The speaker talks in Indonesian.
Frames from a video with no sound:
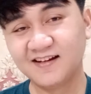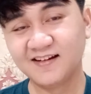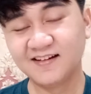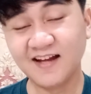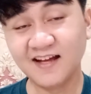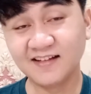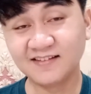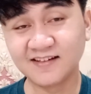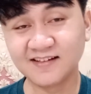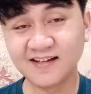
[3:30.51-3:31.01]

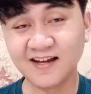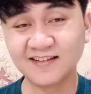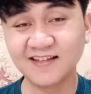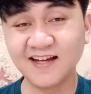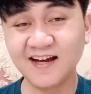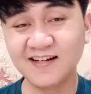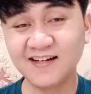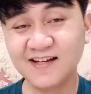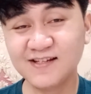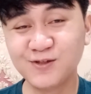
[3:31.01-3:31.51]
Nah,
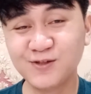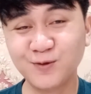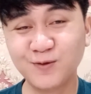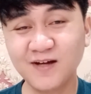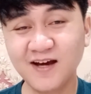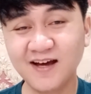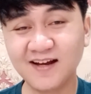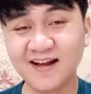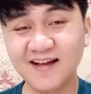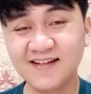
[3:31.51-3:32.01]
ternyata ada
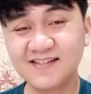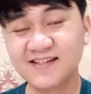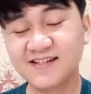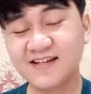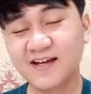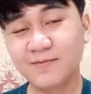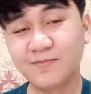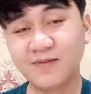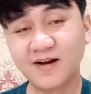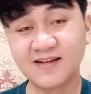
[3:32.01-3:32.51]
juga raja
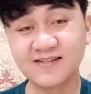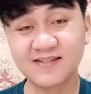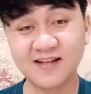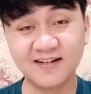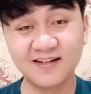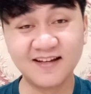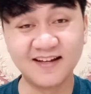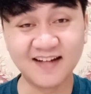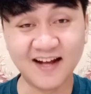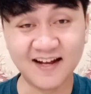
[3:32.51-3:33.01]
yang
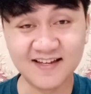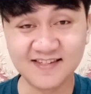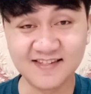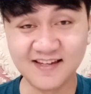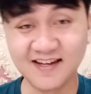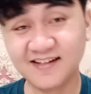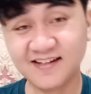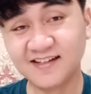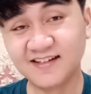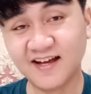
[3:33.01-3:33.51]
berasal dari
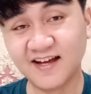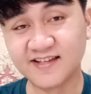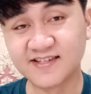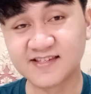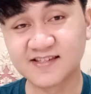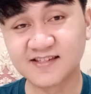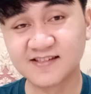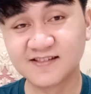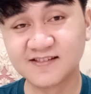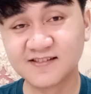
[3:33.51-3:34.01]
Asia nih
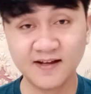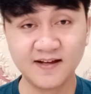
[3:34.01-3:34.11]
guys.